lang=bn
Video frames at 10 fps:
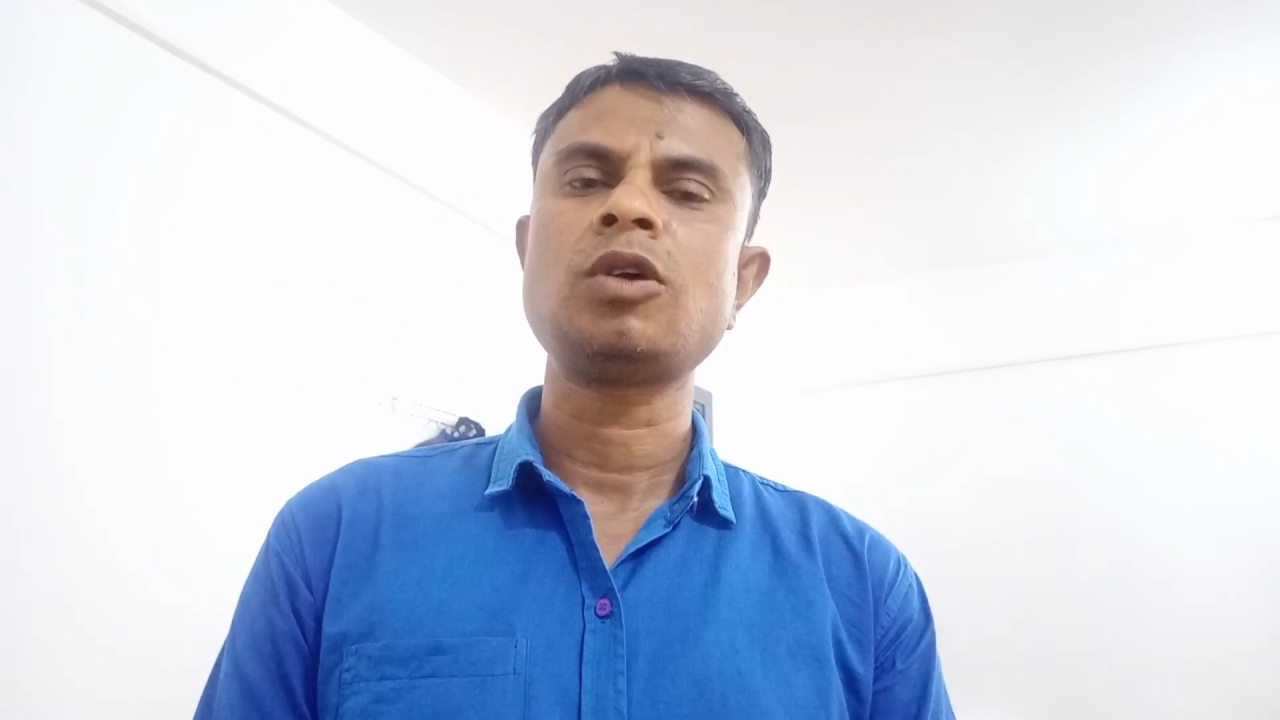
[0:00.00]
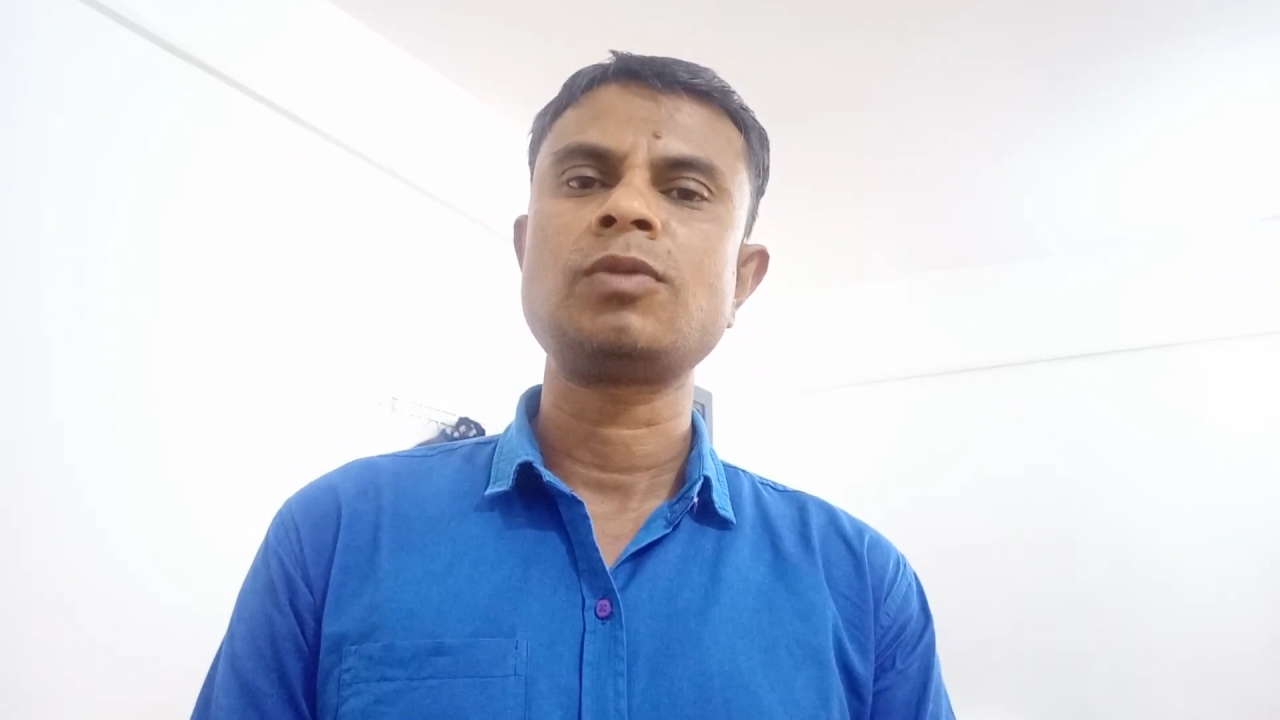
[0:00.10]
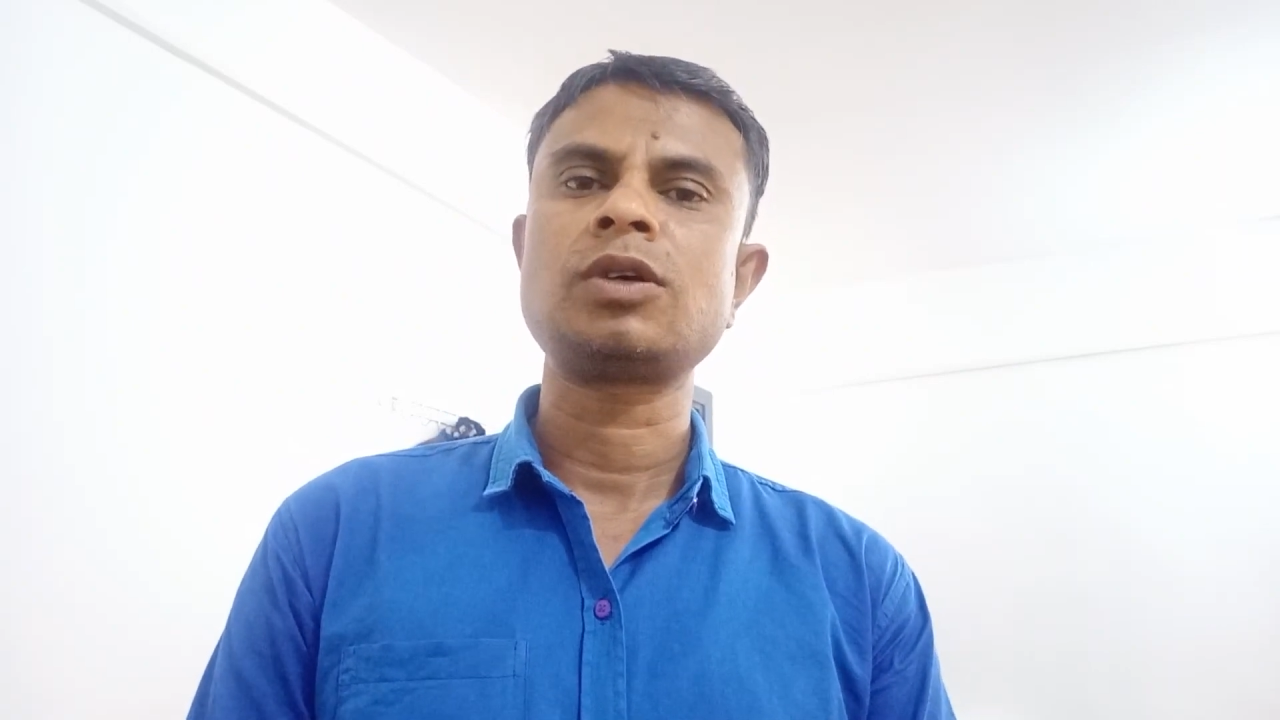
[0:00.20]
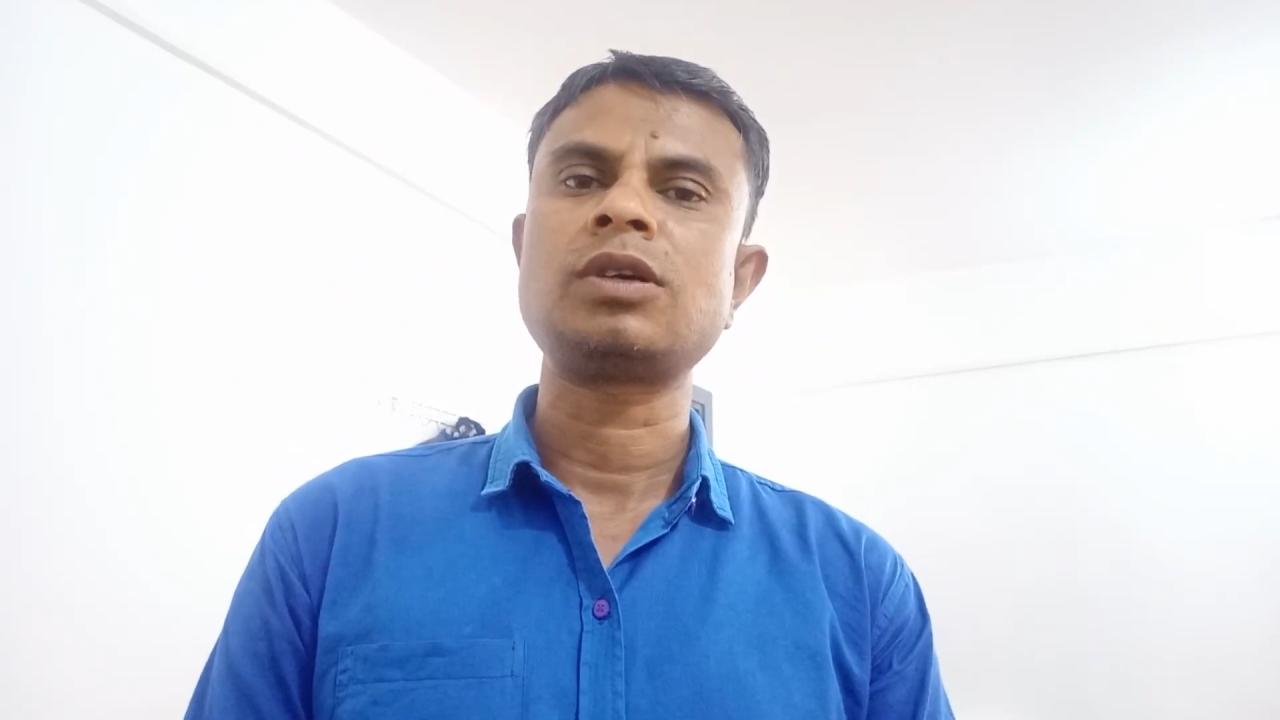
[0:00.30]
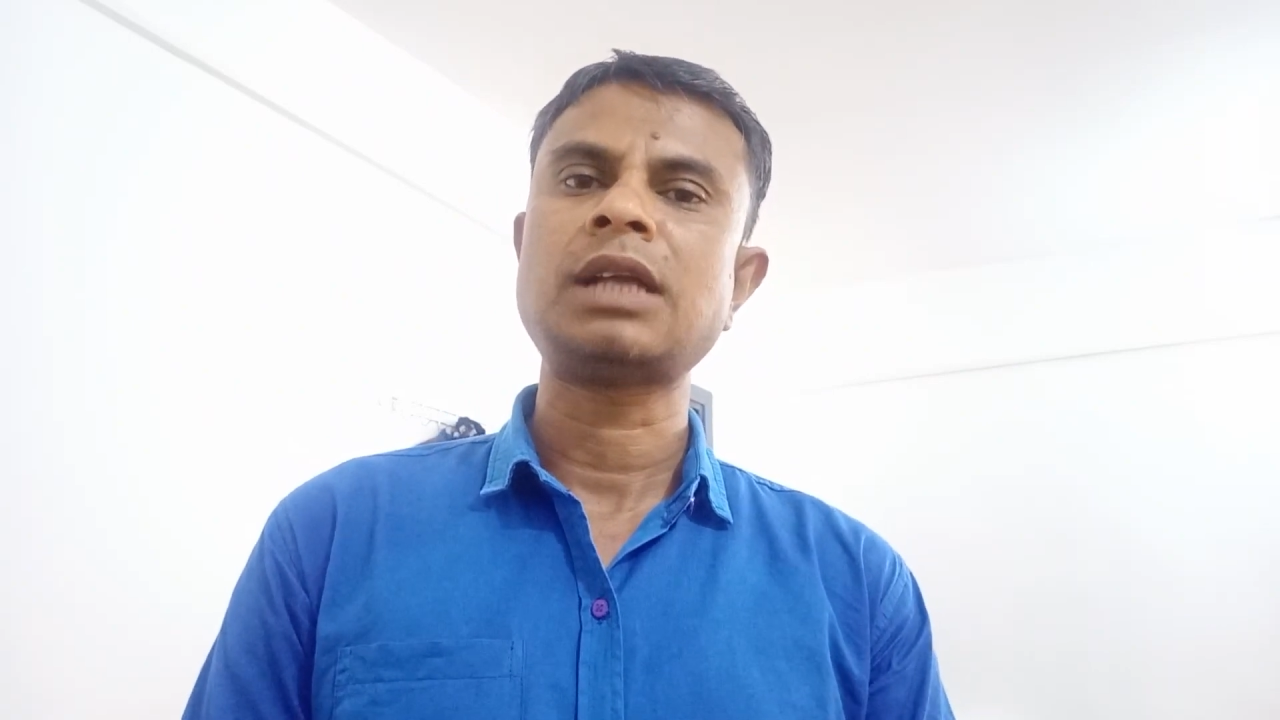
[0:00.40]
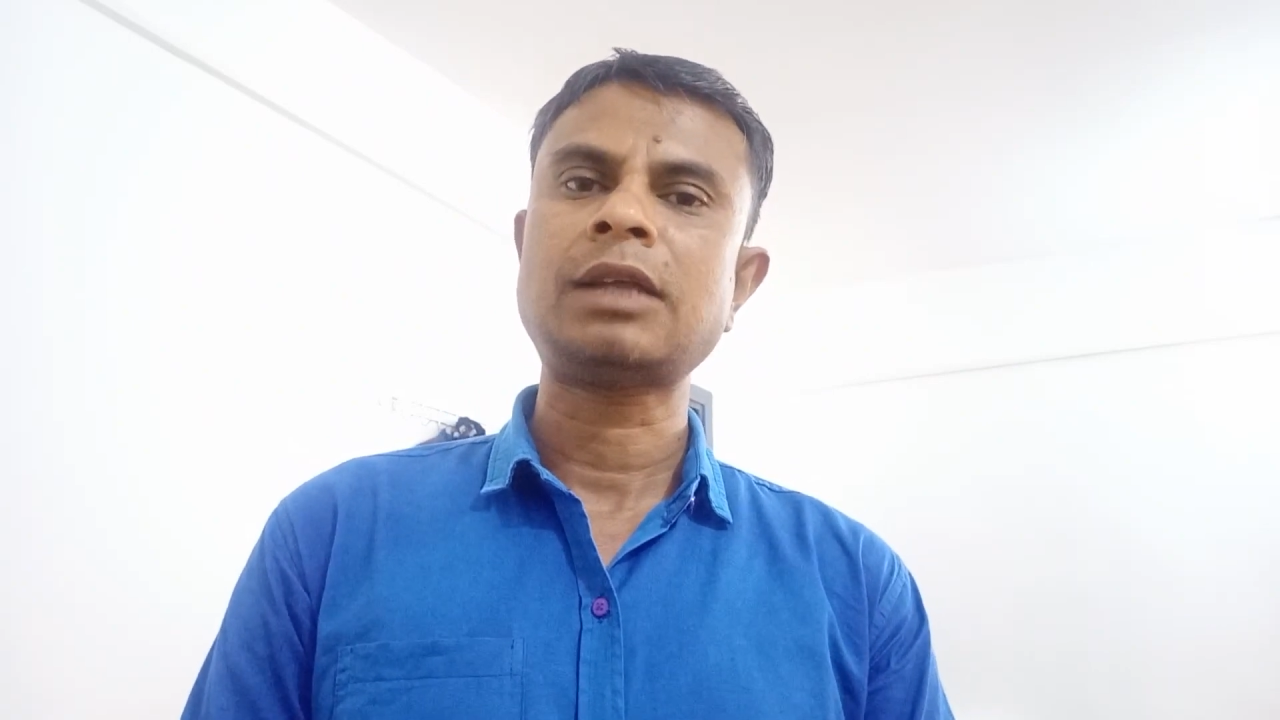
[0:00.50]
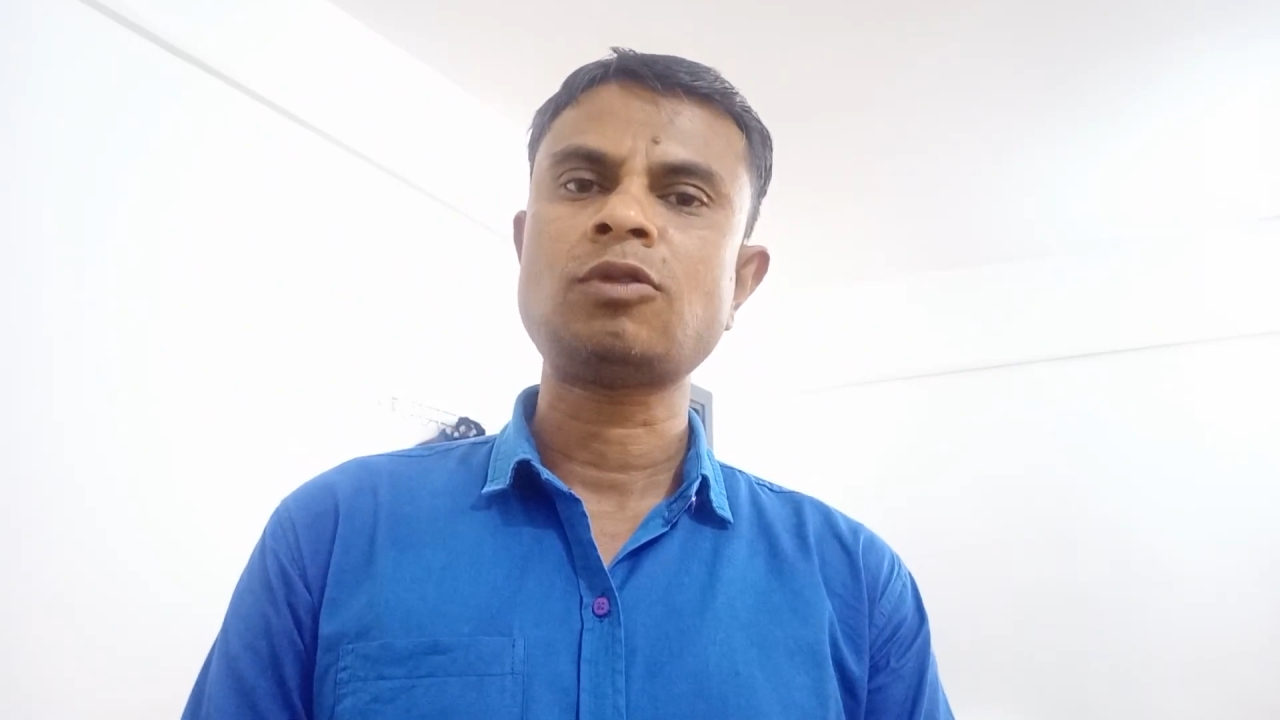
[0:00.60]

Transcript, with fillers: বড় মনে করেন